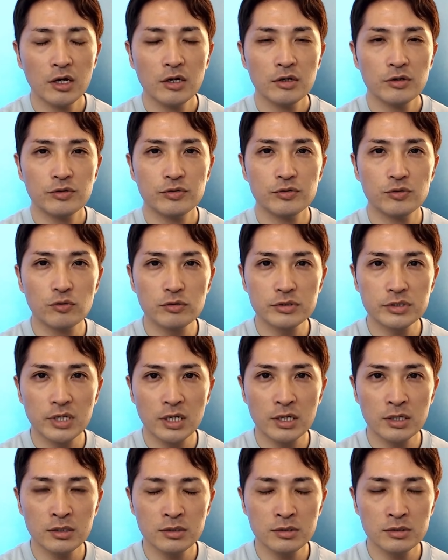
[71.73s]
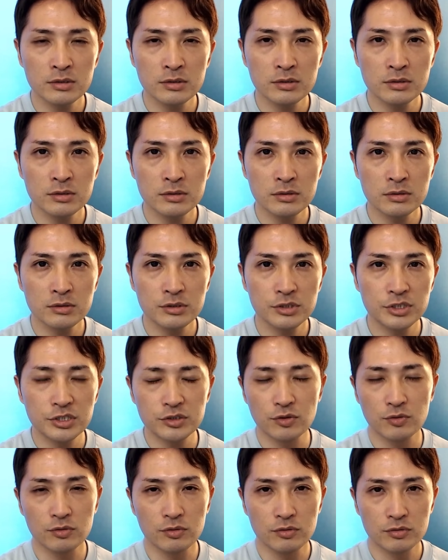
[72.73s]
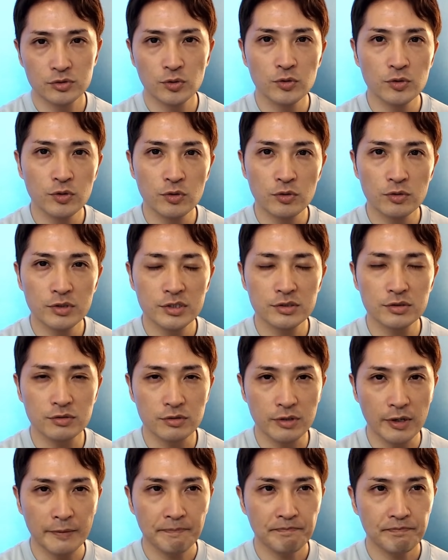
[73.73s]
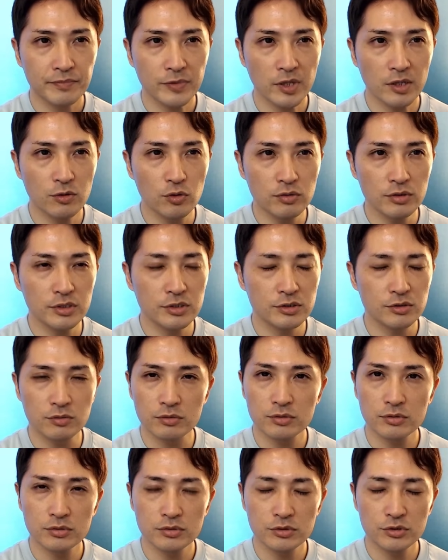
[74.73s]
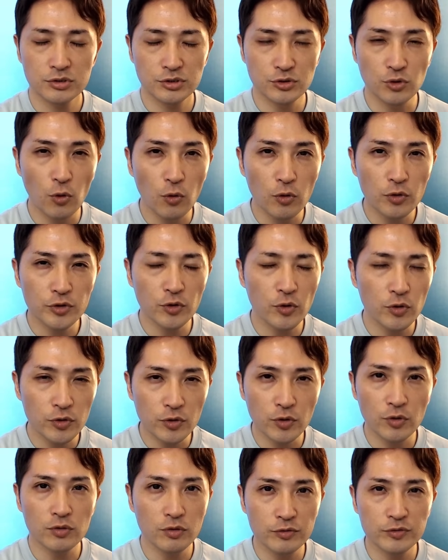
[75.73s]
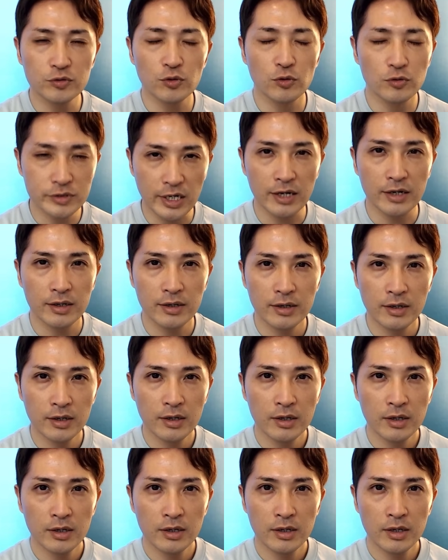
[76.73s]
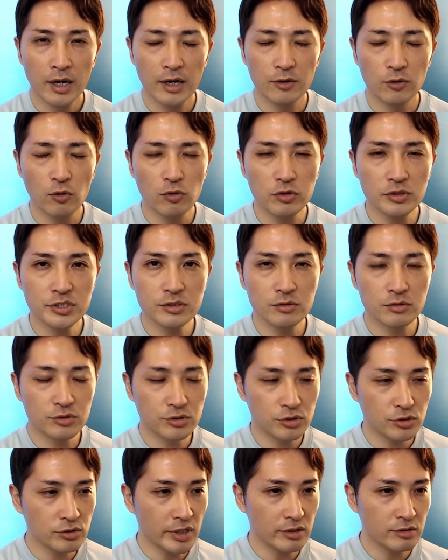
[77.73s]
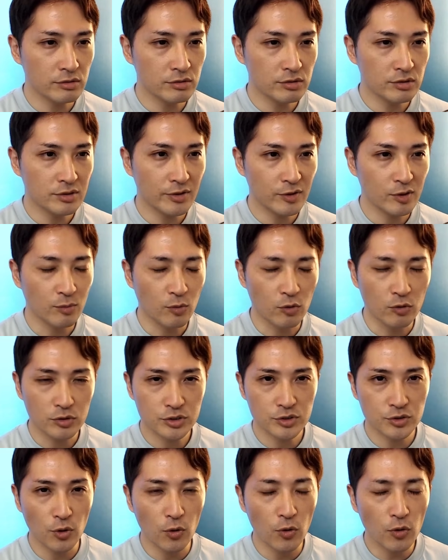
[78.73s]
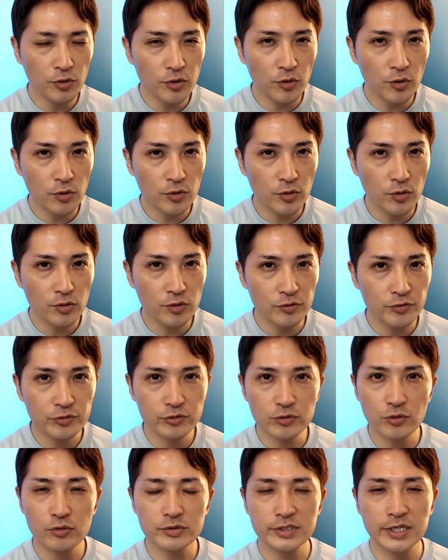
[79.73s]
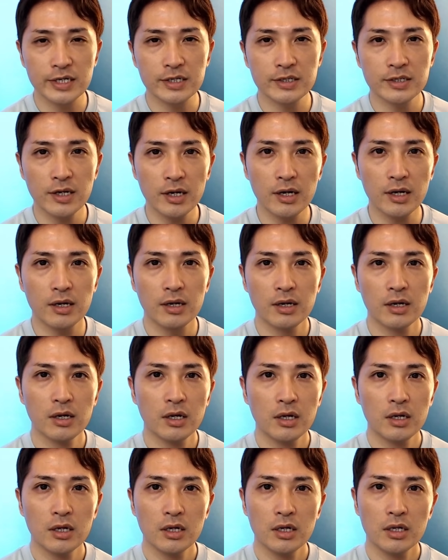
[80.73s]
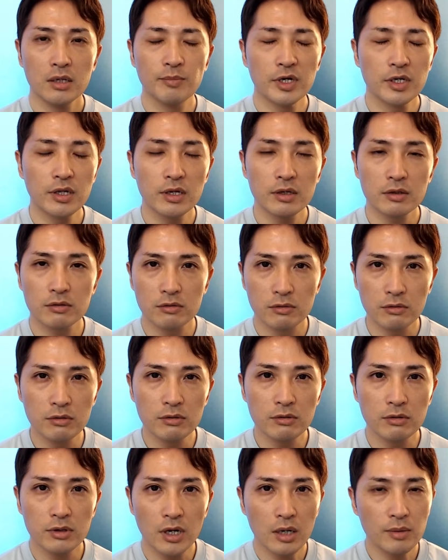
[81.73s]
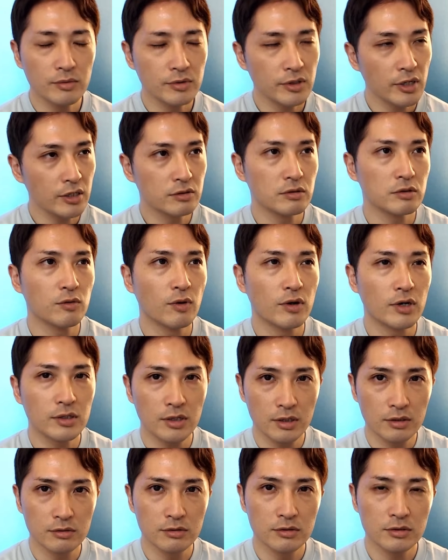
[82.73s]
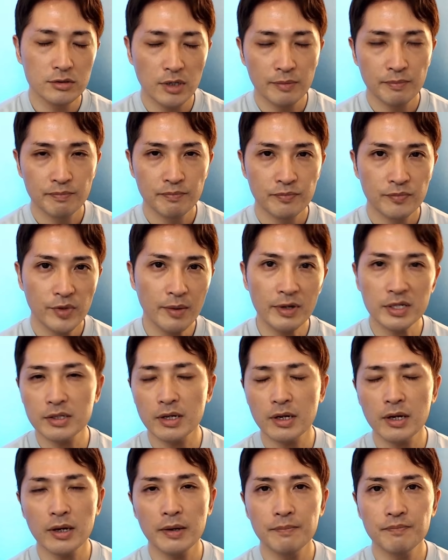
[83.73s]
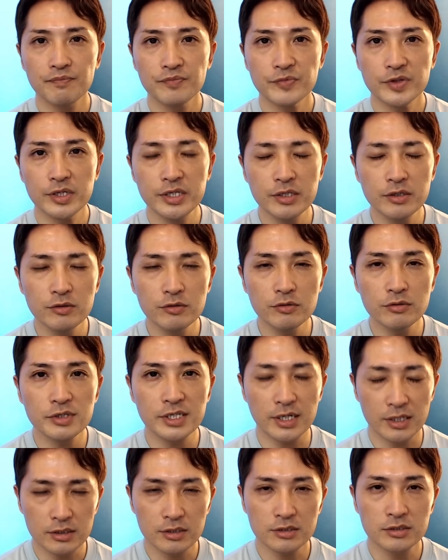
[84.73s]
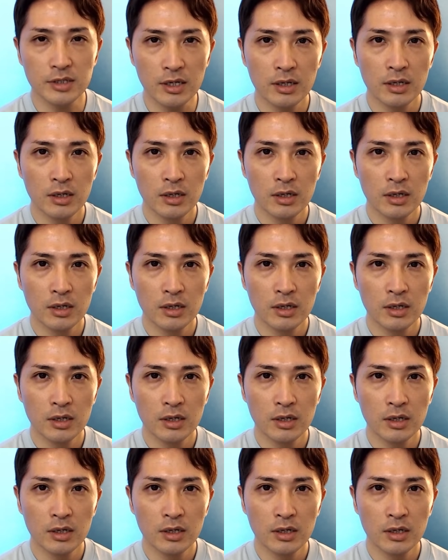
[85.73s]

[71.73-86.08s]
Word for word: 不動産市場の状況ですよね特にその商業用の不動産あの個人の住宅っていうよりも商業用の不動産が今結構危ないと言われているでまた金融機関ですね